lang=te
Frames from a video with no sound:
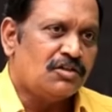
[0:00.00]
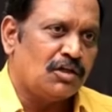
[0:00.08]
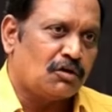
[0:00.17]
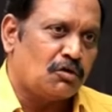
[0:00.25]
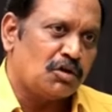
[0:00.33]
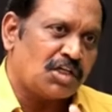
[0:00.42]

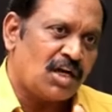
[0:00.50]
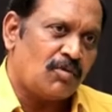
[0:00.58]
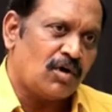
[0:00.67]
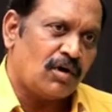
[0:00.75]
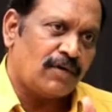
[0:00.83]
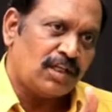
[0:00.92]
సిగ్గు
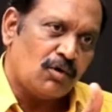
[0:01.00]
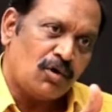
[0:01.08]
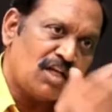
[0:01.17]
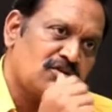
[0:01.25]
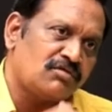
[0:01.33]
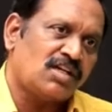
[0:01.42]
శరమునోడు అయితే
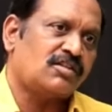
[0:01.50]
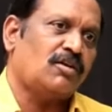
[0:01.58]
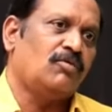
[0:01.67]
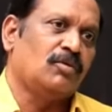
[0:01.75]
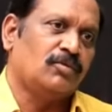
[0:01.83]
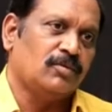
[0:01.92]
ఊరేసుకుని
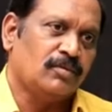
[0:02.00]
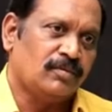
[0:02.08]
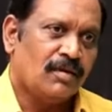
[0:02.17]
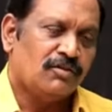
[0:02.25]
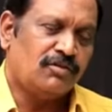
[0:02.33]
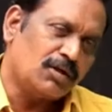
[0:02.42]
వస్తావు నువ్వు
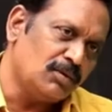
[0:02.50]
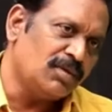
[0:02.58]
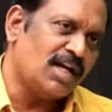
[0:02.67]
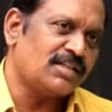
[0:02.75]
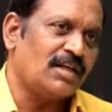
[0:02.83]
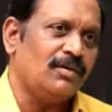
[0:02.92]

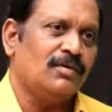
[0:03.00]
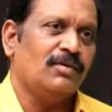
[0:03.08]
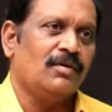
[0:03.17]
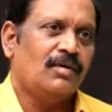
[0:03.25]
సిగ్గుందా అసలు